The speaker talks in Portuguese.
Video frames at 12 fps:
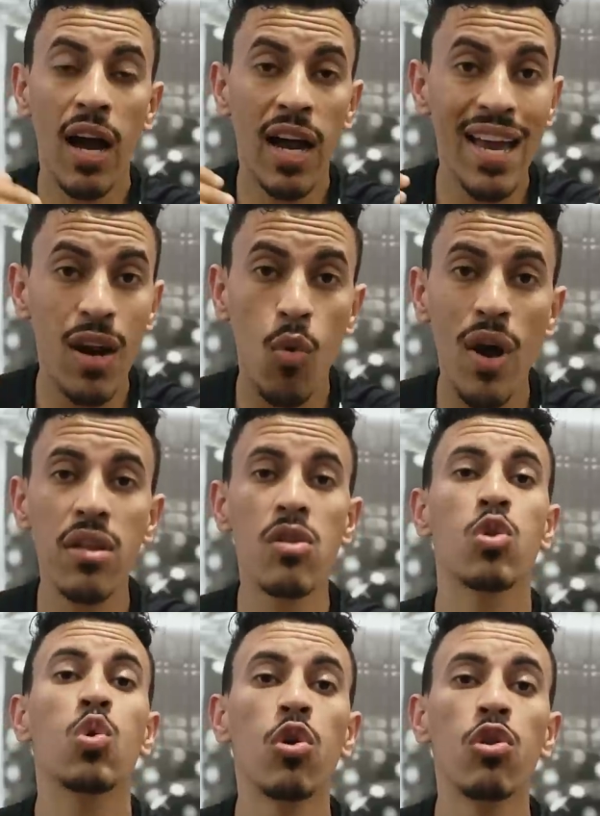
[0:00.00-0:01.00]
ganharam quase
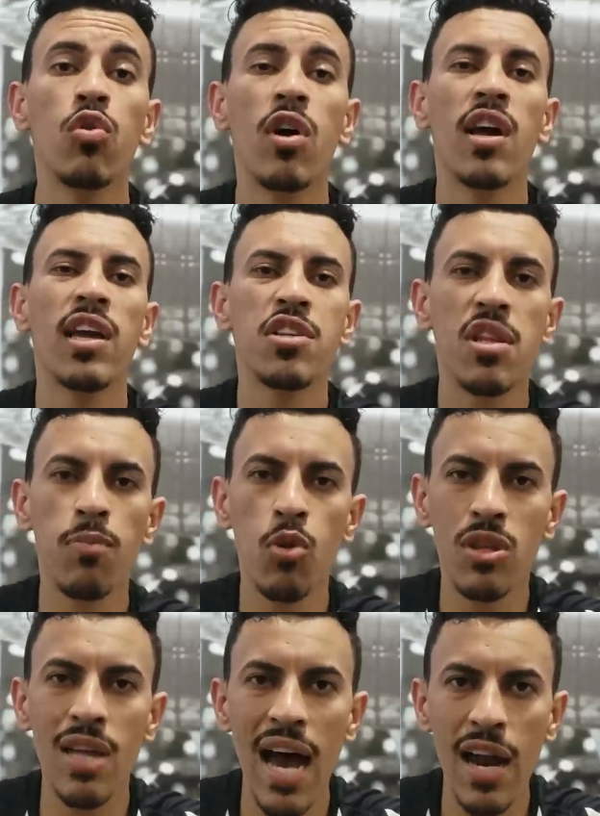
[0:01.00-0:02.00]
tudo, que
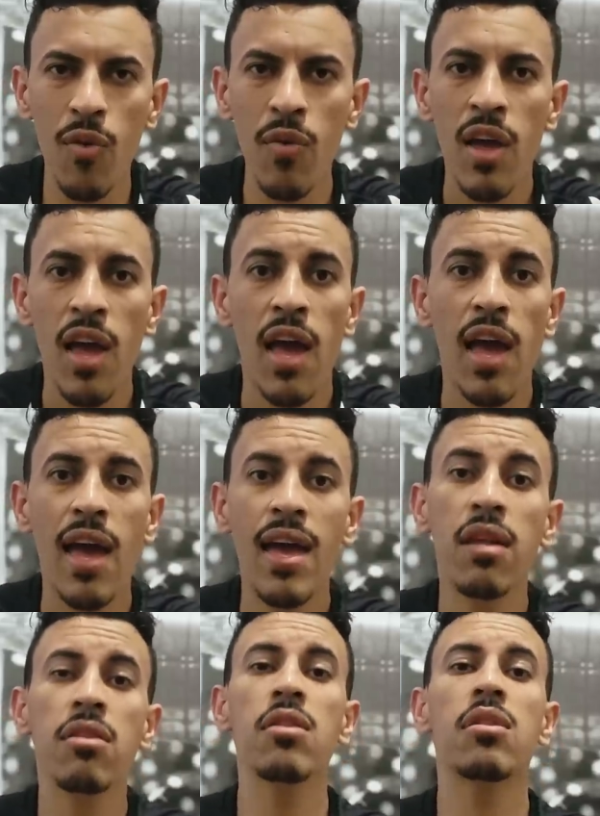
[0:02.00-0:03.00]
disputaram, é,
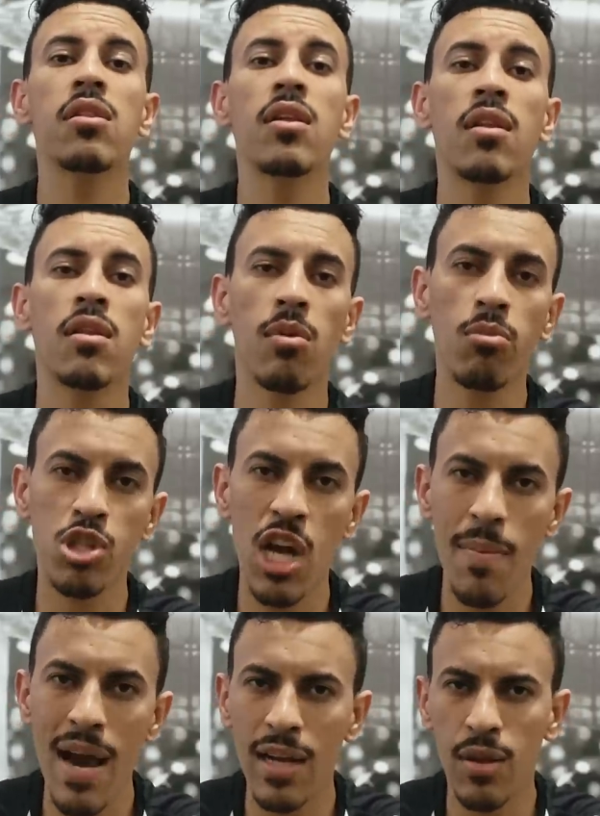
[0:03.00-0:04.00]
esses sim, são
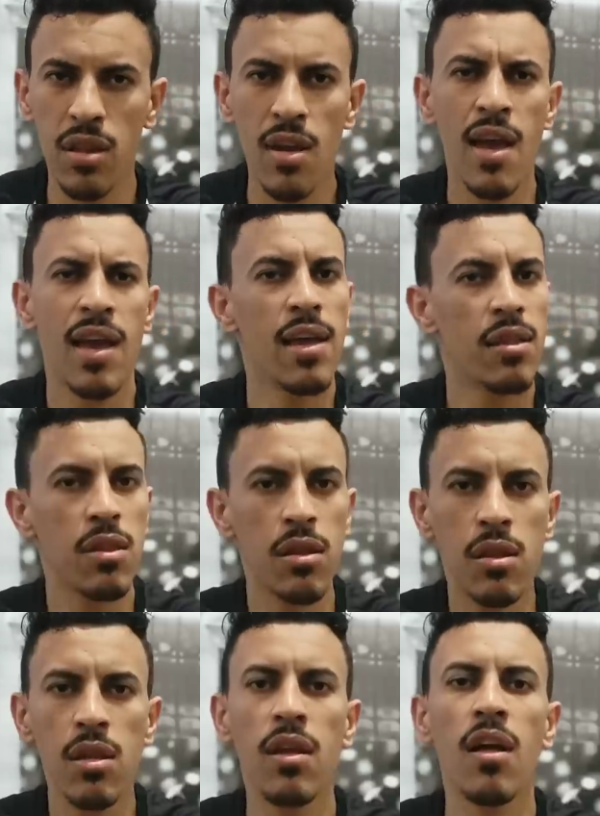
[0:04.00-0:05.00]
chamados esses
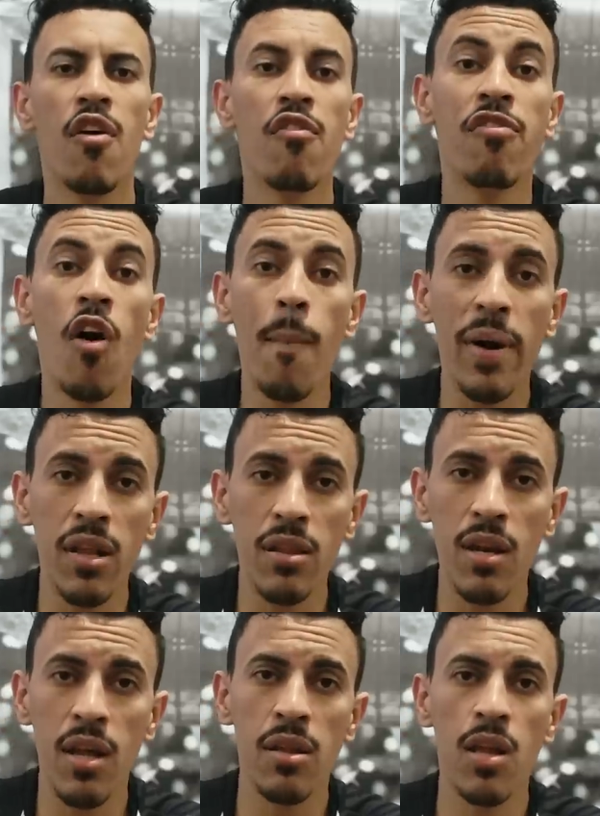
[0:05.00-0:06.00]
sim vão para a
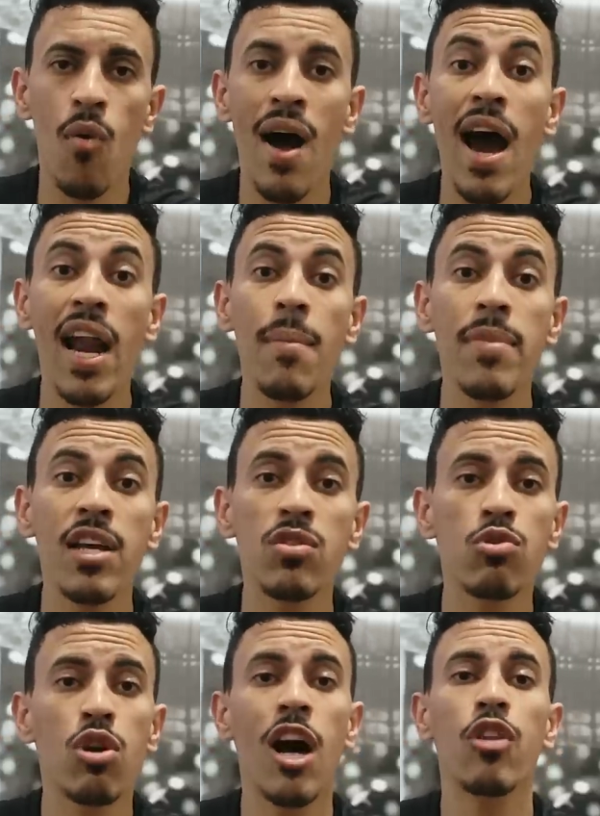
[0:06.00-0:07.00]
seleção.
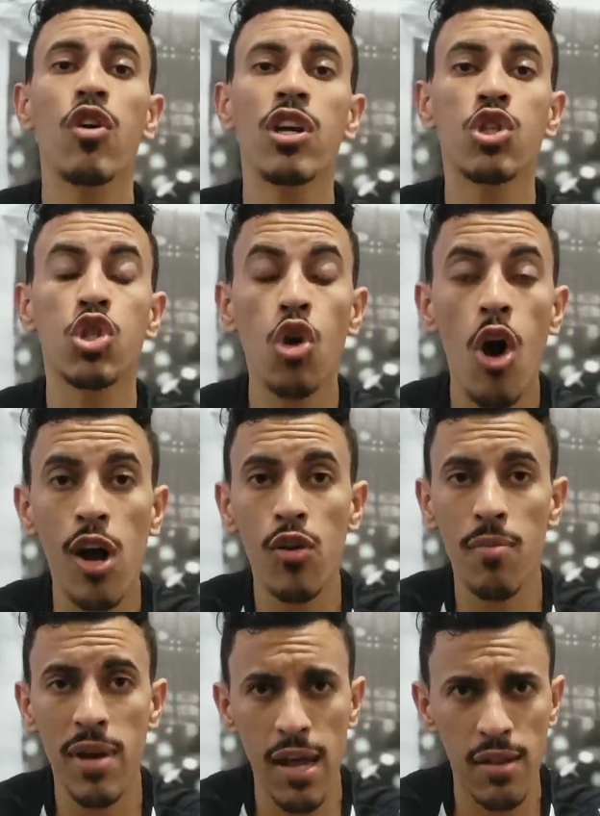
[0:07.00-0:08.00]
Raramente um jogador que joga
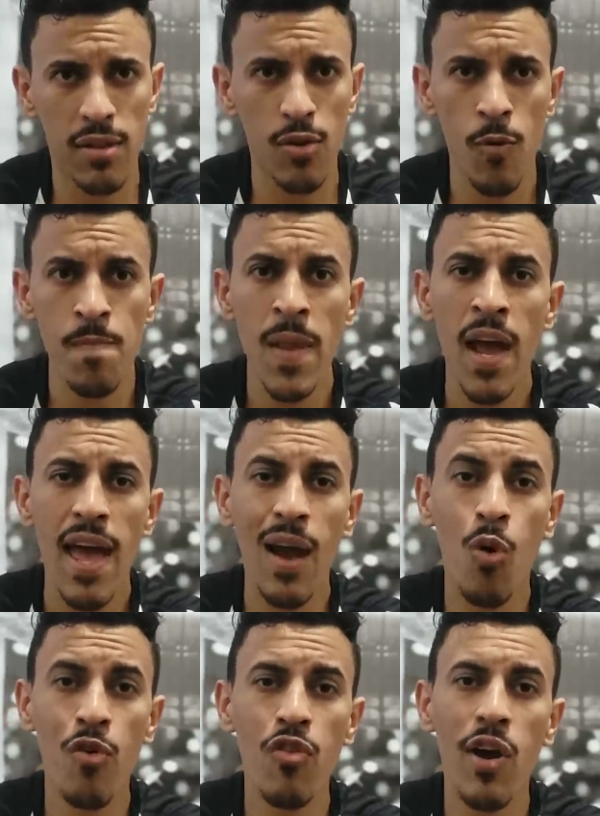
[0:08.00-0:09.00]
no Brasil é
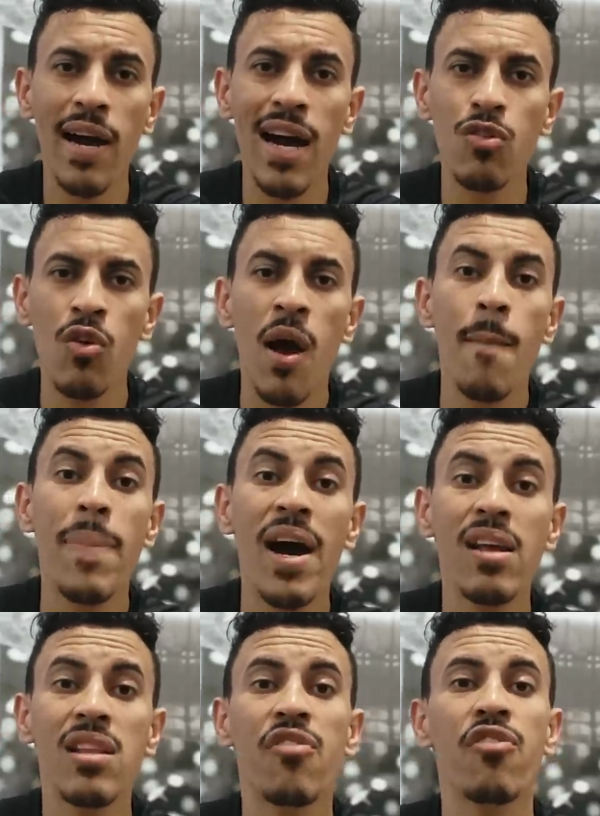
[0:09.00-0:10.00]
convocado
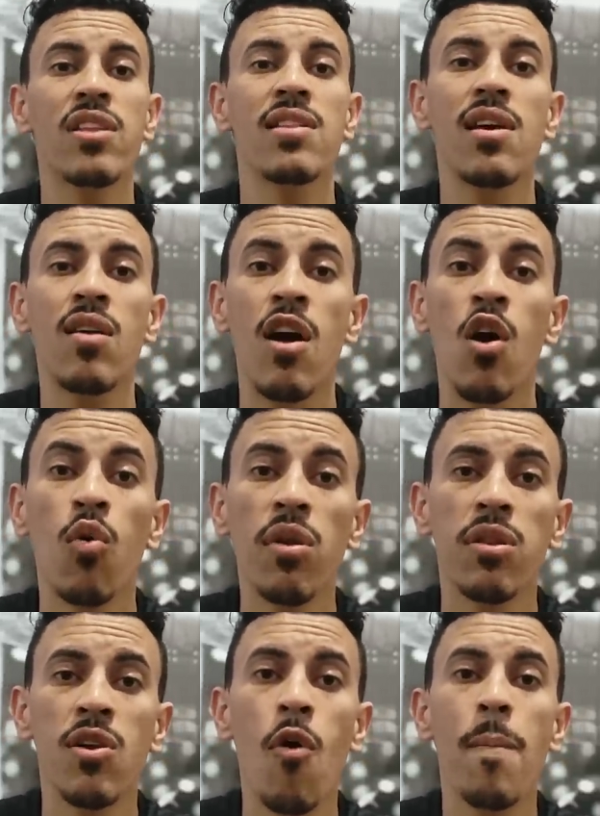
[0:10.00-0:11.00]
para defender o
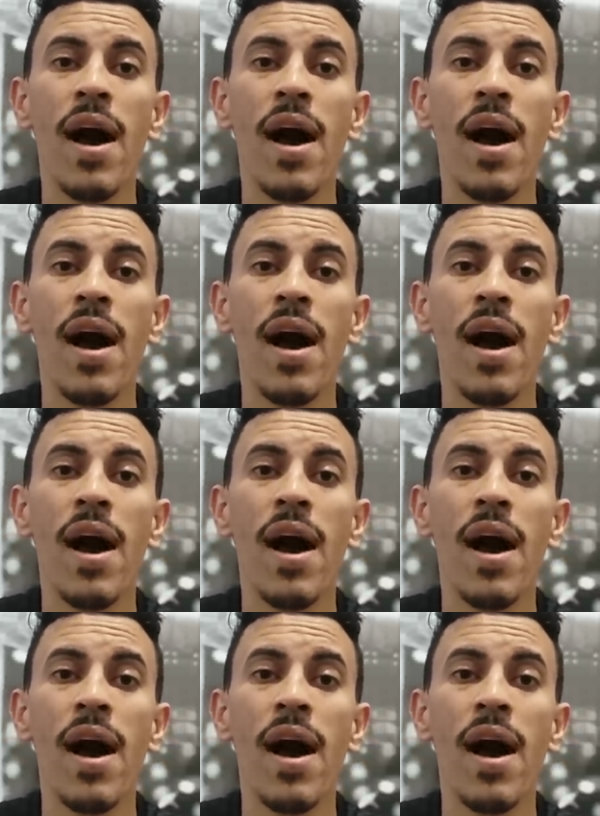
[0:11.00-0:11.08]
seu